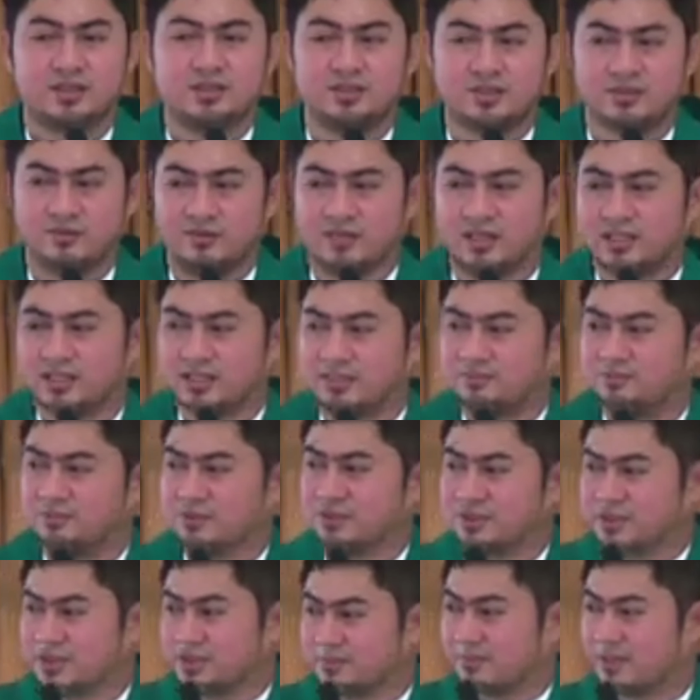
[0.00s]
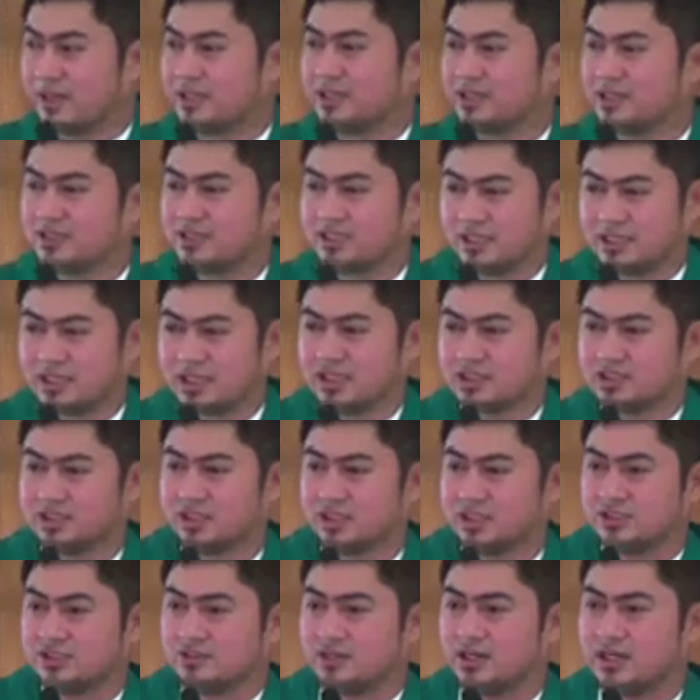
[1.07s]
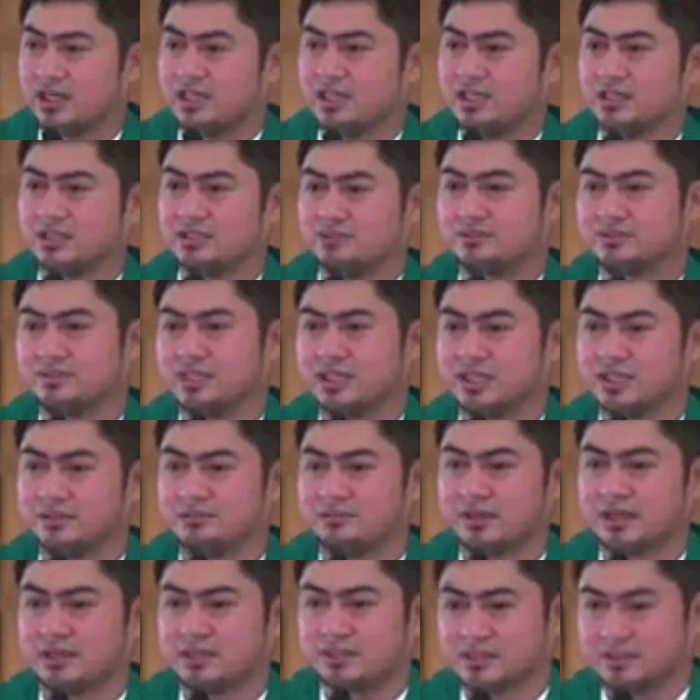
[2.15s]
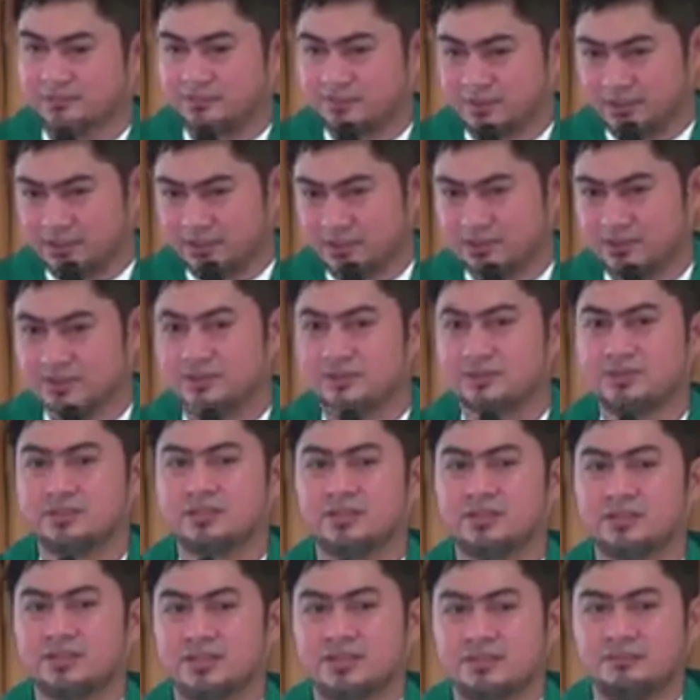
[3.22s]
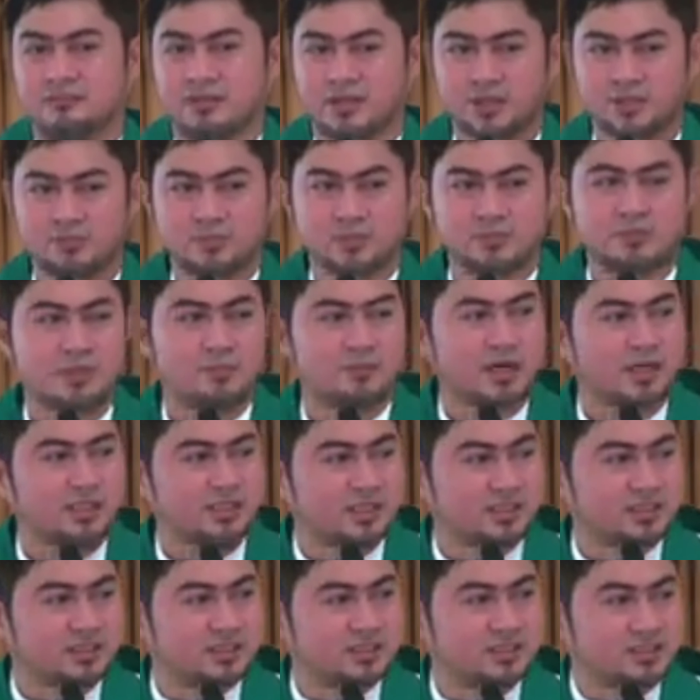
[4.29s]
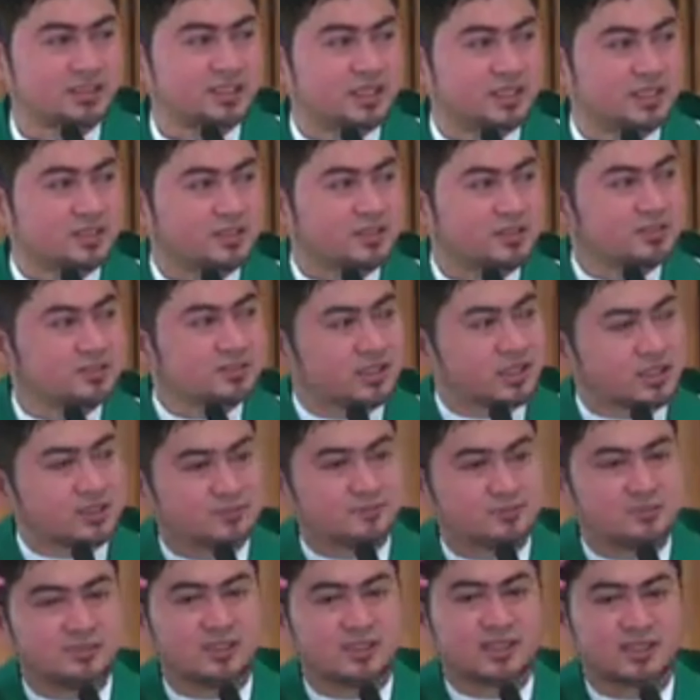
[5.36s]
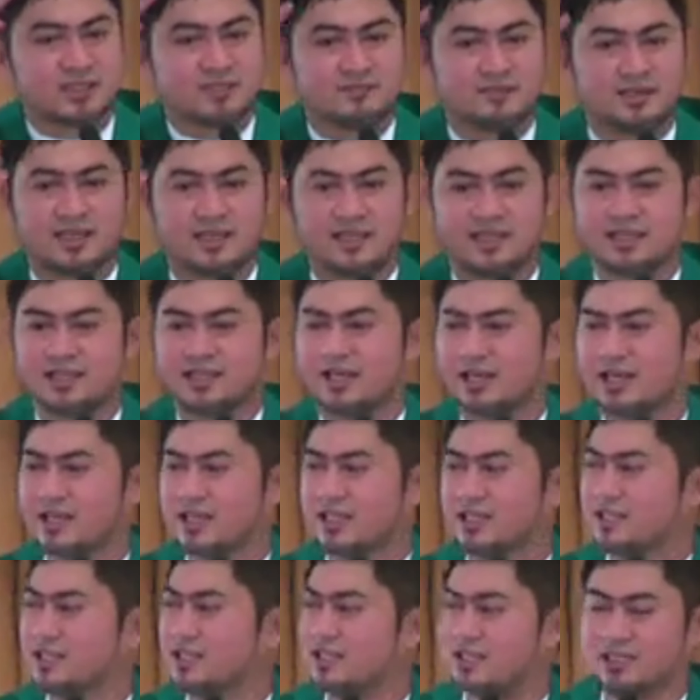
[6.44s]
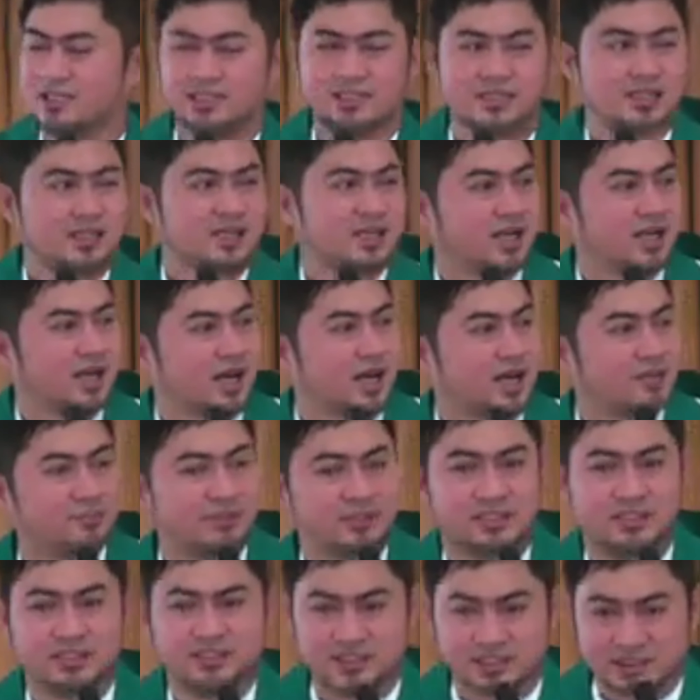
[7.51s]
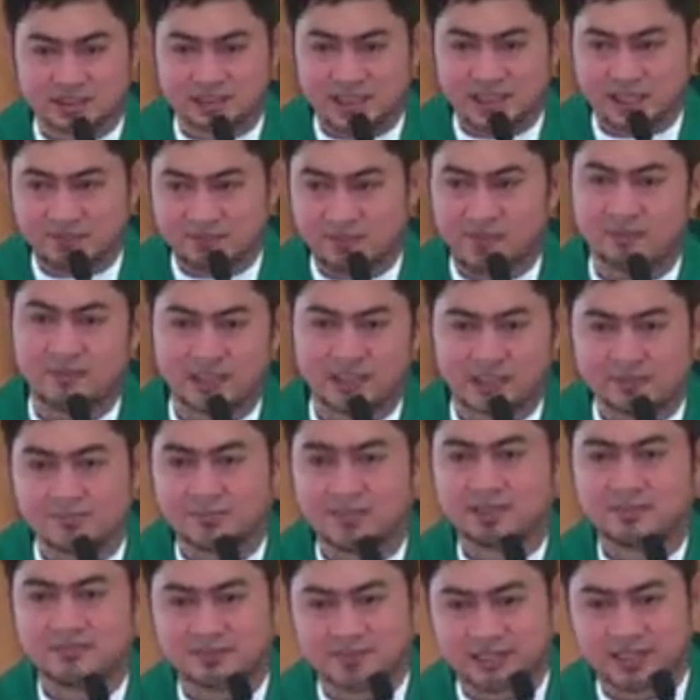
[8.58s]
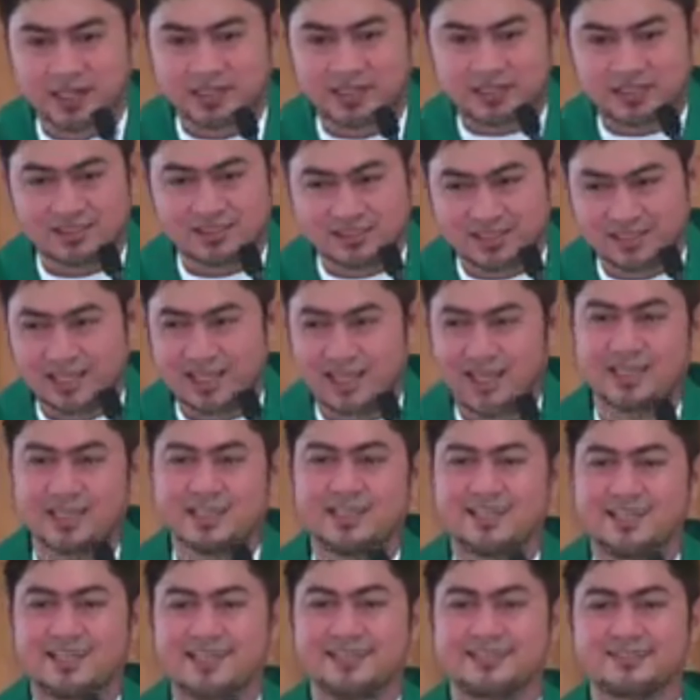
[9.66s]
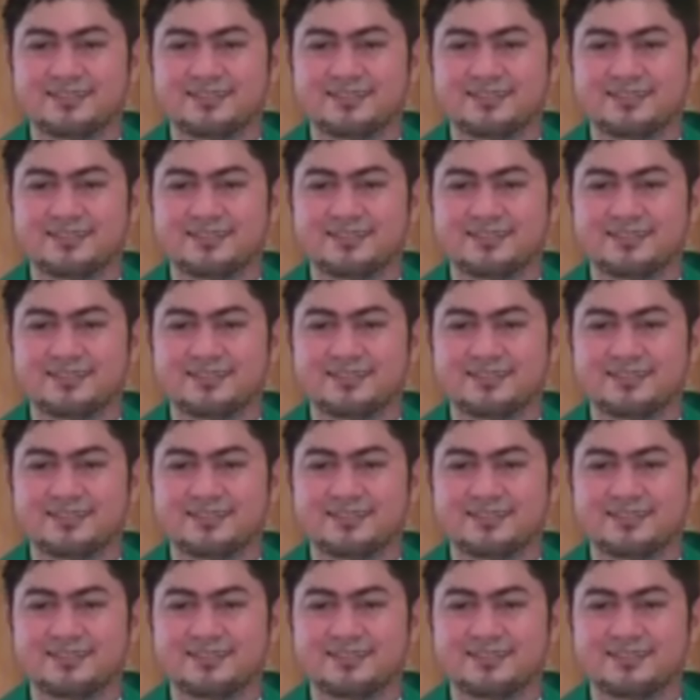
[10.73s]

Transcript: Welcome po sa Parish and National Shrine of St. Padre Pio. Meron po bang mga teachers dito? Taas po ng kamay. Yan. Happy Teacher's Day po. Palakpakan po natin sila. Yan.